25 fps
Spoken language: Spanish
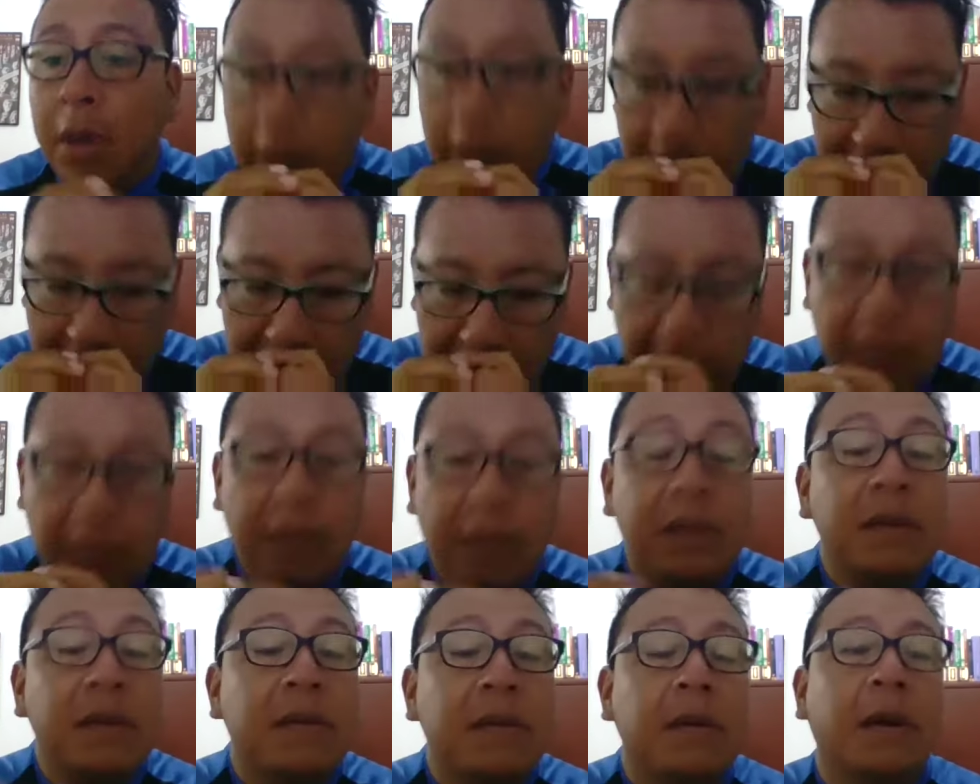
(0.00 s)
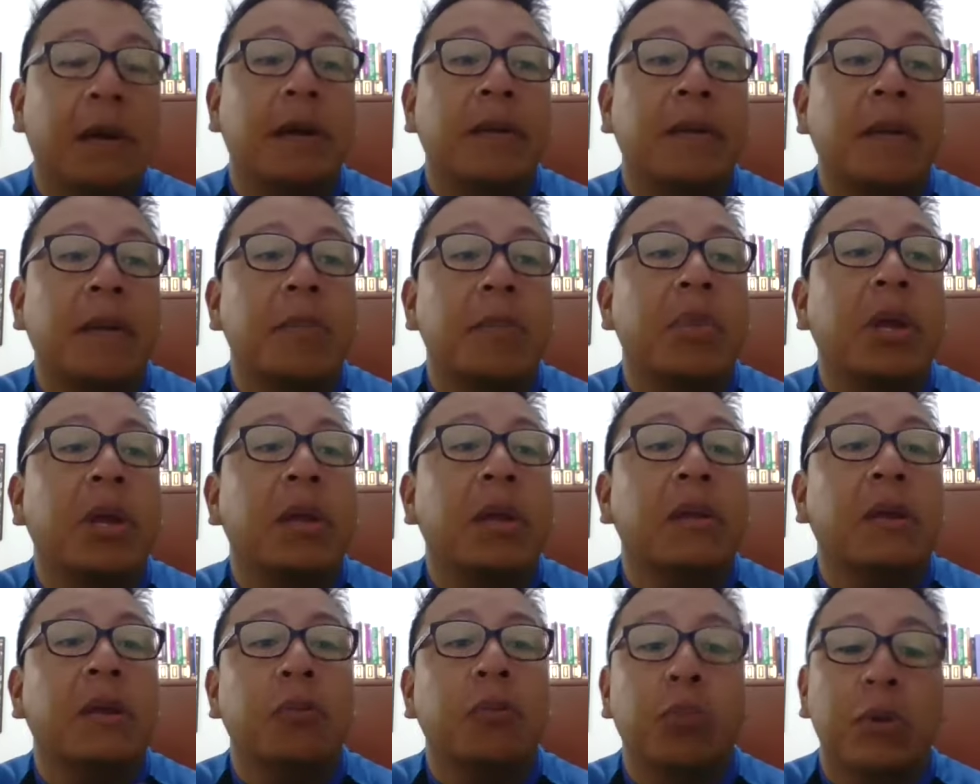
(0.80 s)
Eh, quisiera también,
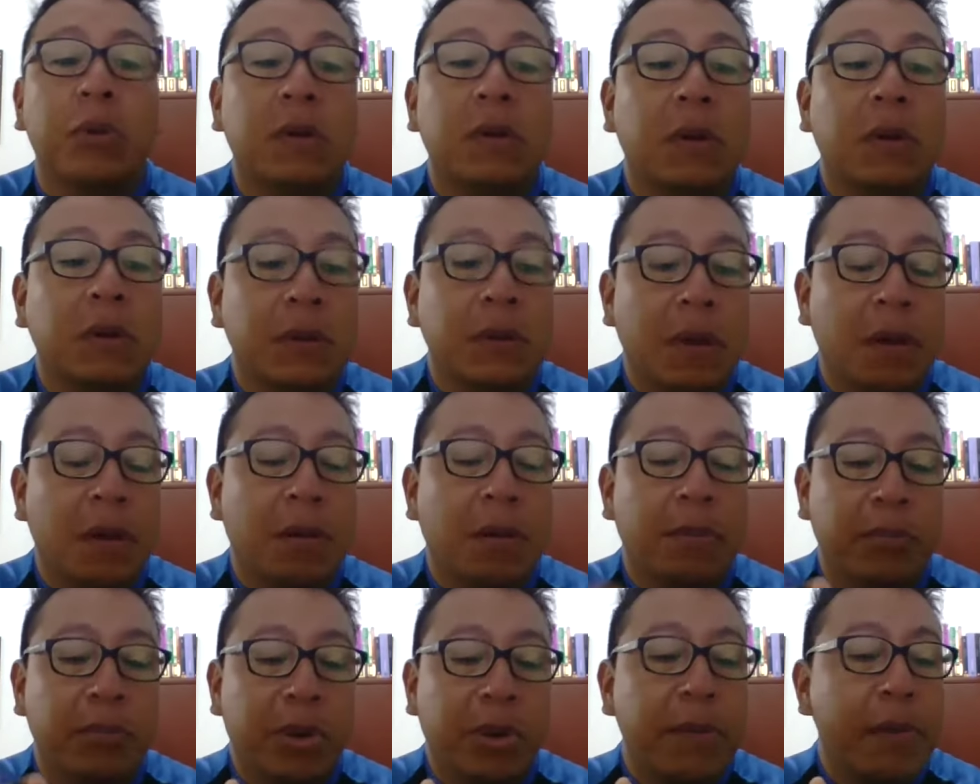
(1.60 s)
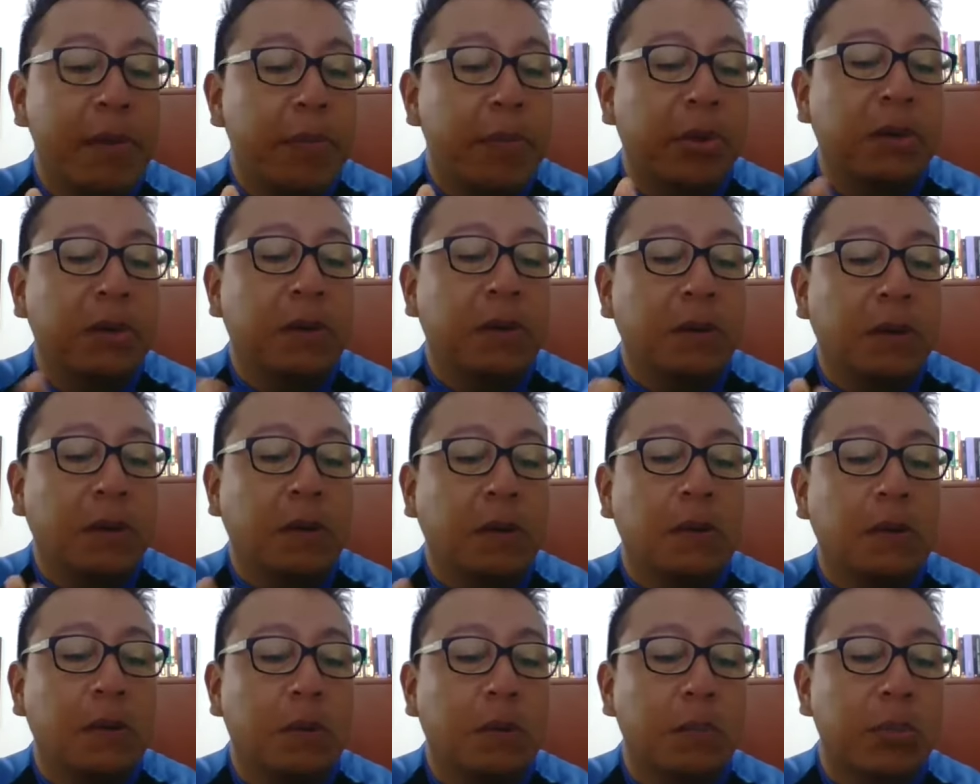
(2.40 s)
después de esta breve
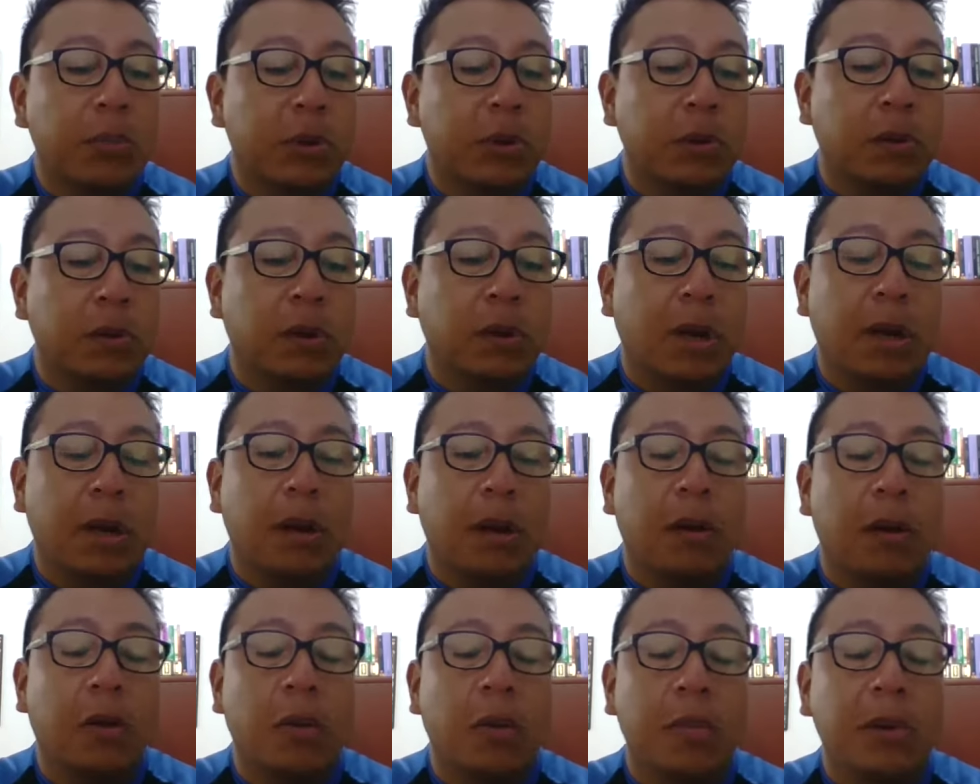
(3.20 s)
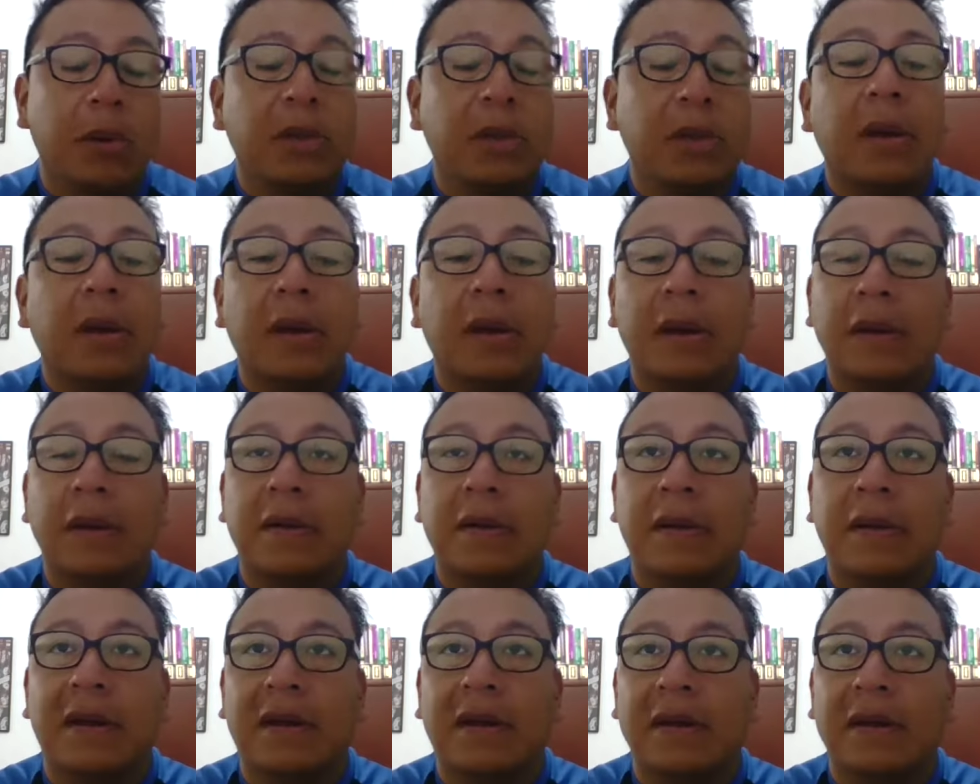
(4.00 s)
presentación personal, comentarles
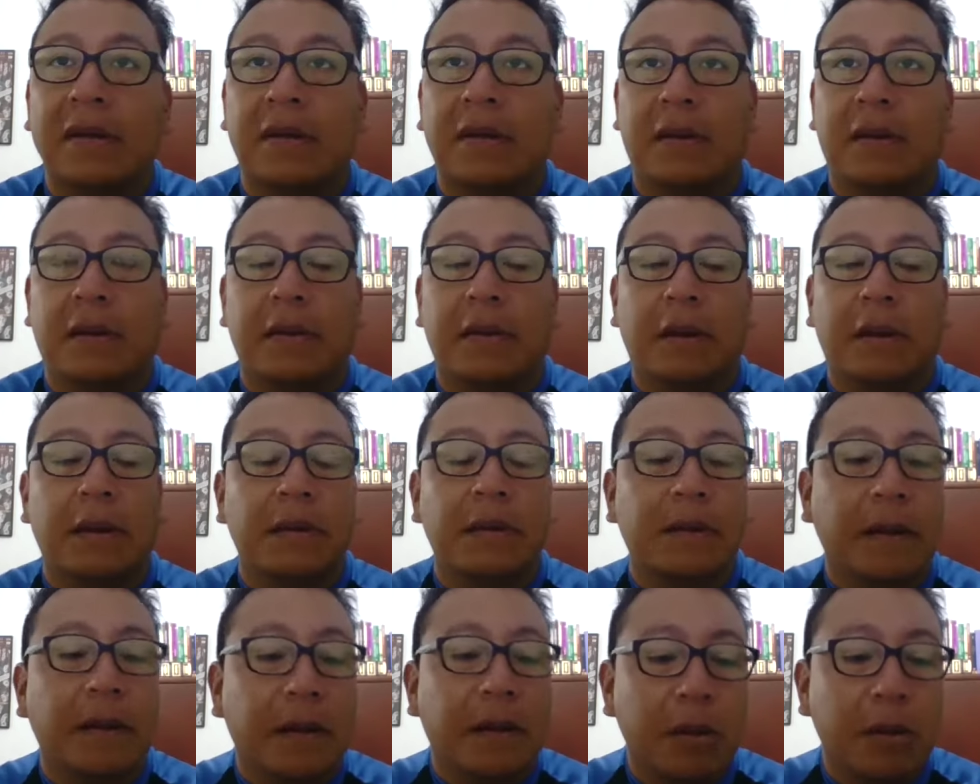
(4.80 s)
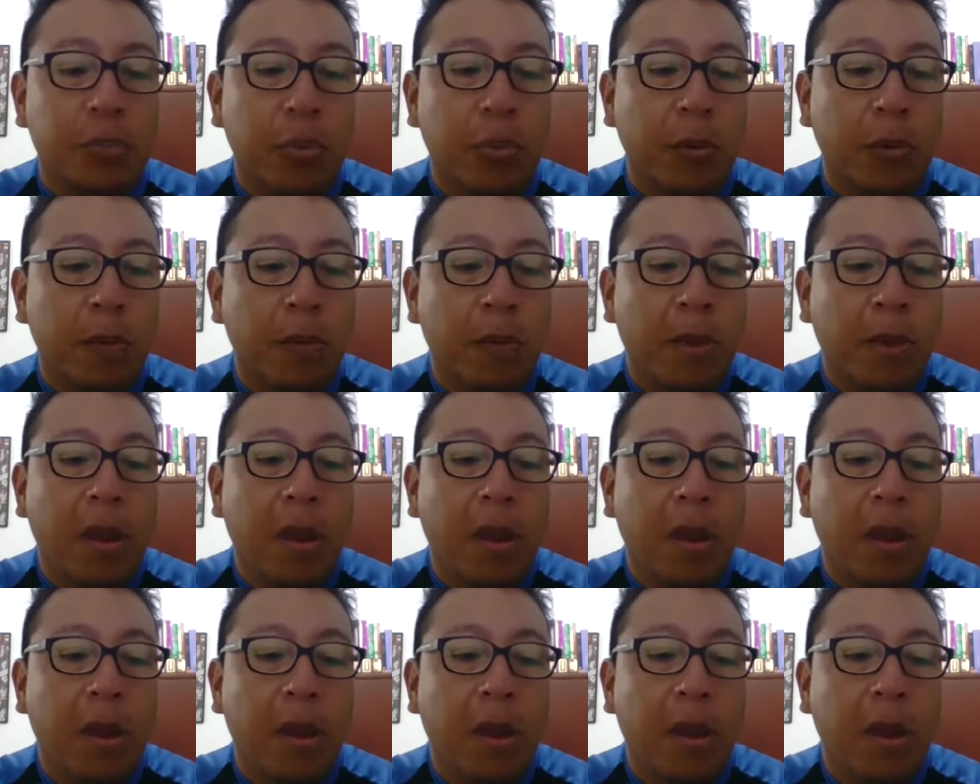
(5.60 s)
de qué se trata este equipo.